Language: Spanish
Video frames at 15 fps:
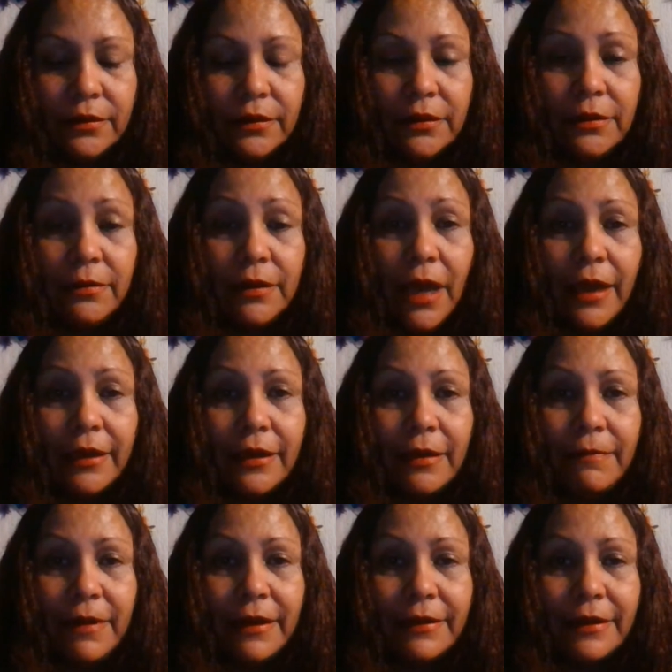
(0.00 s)
y hay que
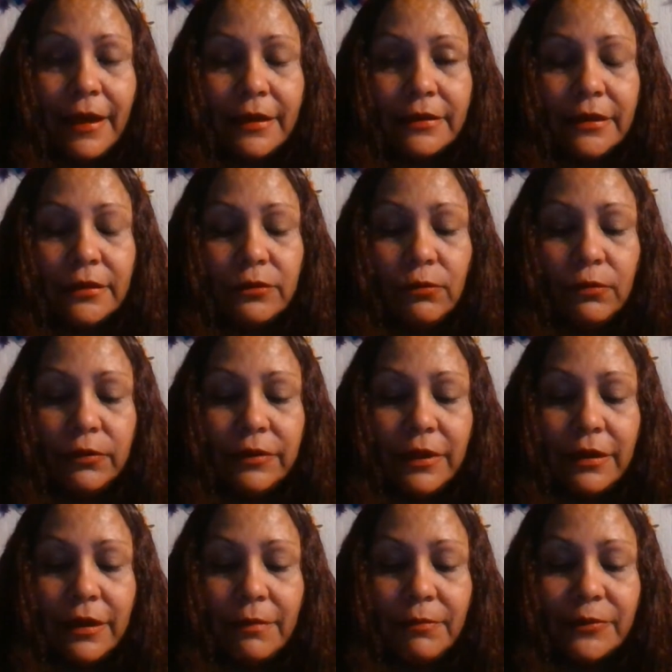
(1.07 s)
ver qué actitud
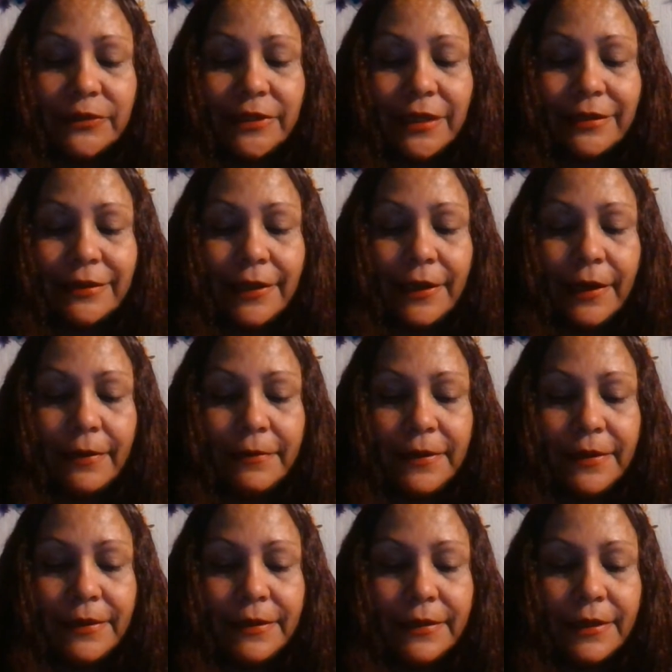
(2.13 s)
tenemos ante la
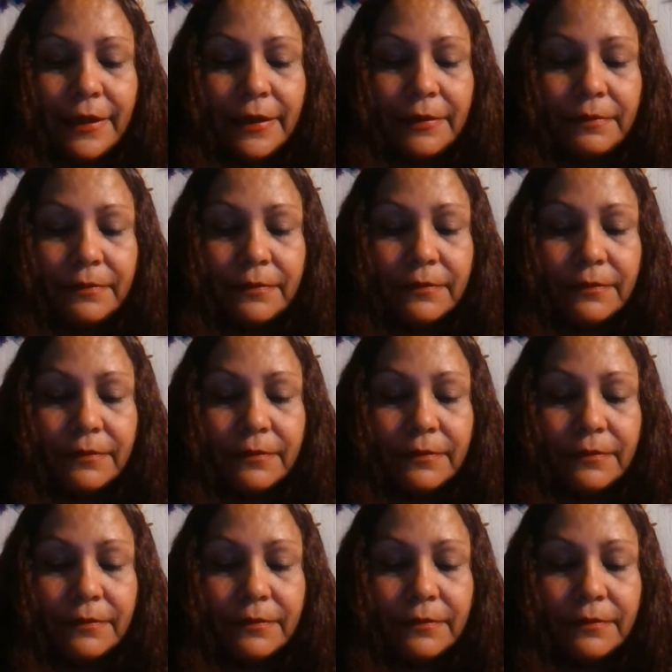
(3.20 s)
vida.